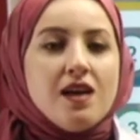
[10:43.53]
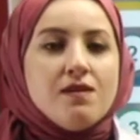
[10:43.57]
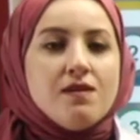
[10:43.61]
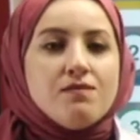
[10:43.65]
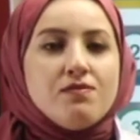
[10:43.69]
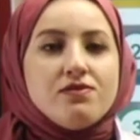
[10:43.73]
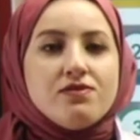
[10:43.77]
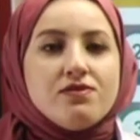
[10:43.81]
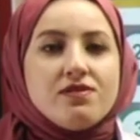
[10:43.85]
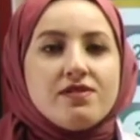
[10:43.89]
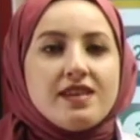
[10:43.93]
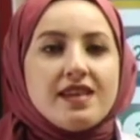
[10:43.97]

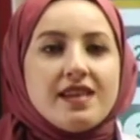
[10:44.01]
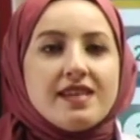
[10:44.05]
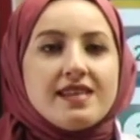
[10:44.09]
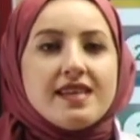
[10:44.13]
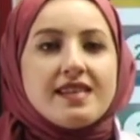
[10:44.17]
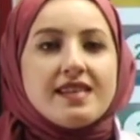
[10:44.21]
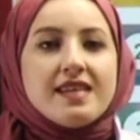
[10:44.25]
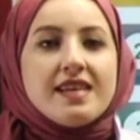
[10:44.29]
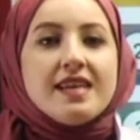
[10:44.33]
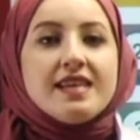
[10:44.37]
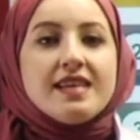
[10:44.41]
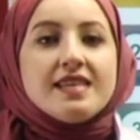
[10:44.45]
Bunun
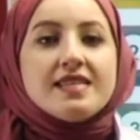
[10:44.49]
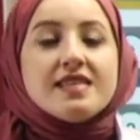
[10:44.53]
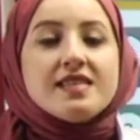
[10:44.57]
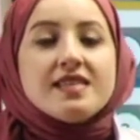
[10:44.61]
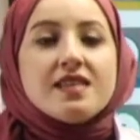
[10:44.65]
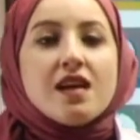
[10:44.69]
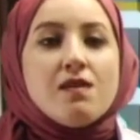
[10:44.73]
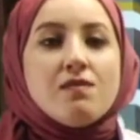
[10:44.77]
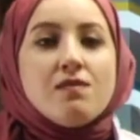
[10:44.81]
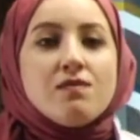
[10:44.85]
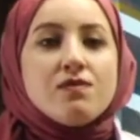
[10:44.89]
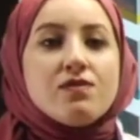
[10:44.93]
nedeni
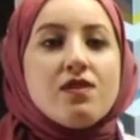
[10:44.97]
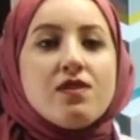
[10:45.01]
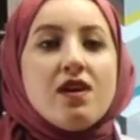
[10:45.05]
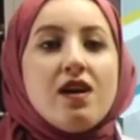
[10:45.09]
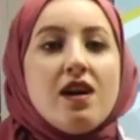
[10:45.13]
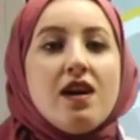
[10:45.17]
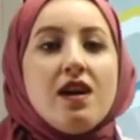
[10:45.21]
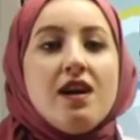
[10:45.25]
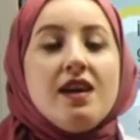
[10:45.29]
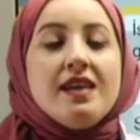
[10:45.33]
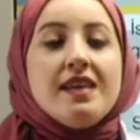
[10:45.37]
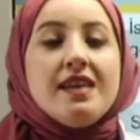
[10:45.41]
İstanbul'da
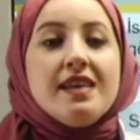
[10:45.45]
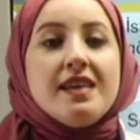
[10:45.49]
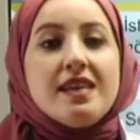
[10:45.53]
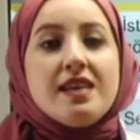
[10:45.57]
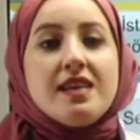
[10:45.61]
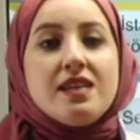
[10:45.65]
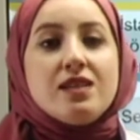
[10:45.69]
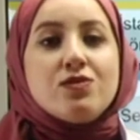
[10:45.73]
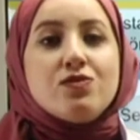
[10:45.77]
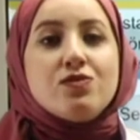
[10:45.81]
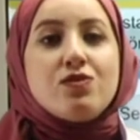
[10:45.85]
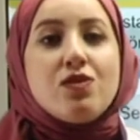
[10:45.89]

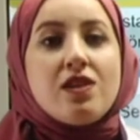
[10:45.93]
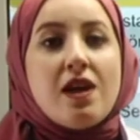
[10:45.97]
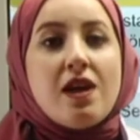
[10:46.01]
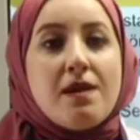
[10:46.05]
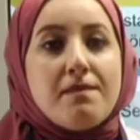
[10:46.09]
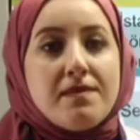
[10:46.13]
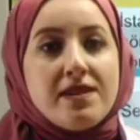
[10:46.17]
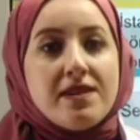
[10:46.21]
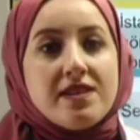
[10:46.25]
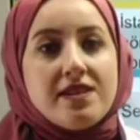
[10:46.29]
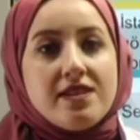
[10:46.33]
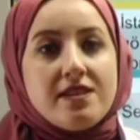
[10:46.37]
İngiliz
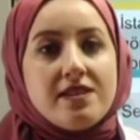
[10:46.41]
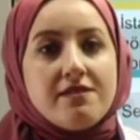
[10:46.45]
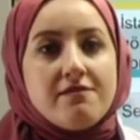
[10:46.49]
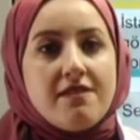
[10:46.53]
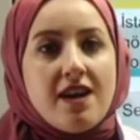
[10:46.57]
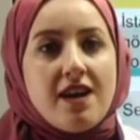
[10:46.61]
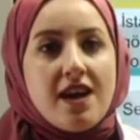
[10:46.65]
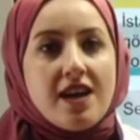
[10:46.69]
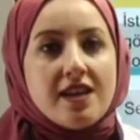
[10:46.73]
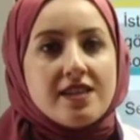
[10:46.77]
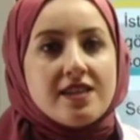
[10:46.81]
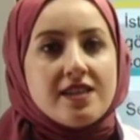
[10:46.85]
donanmaları
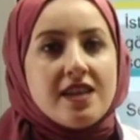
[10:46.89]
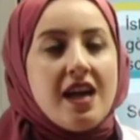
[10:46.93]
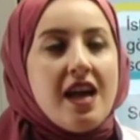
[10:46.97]
var.